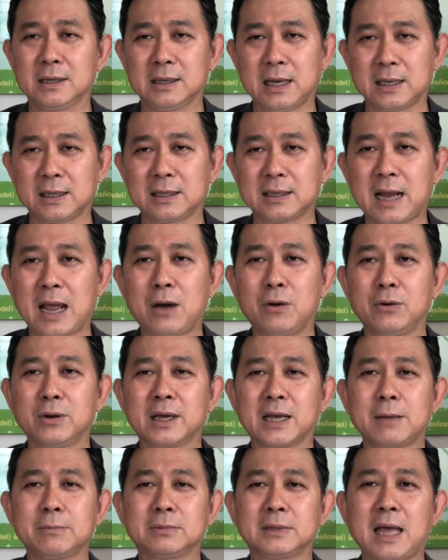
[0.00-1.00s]
ขัดเกลา
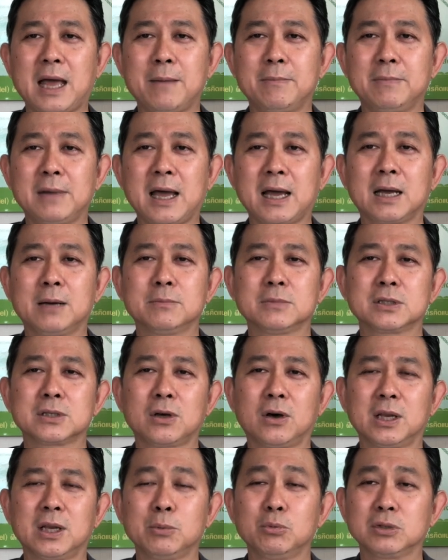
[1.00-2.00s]
นะครับตามหลักคำส
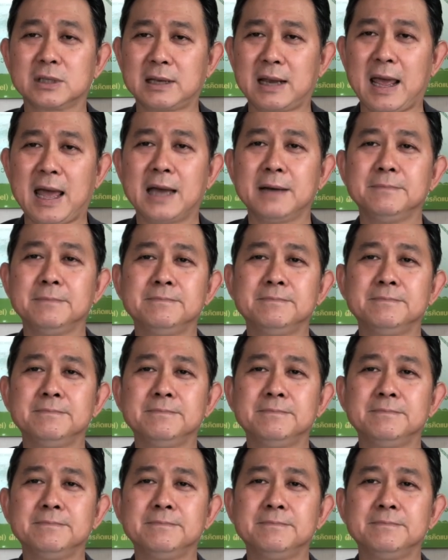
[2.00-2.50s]
อนในพุทธศาสนา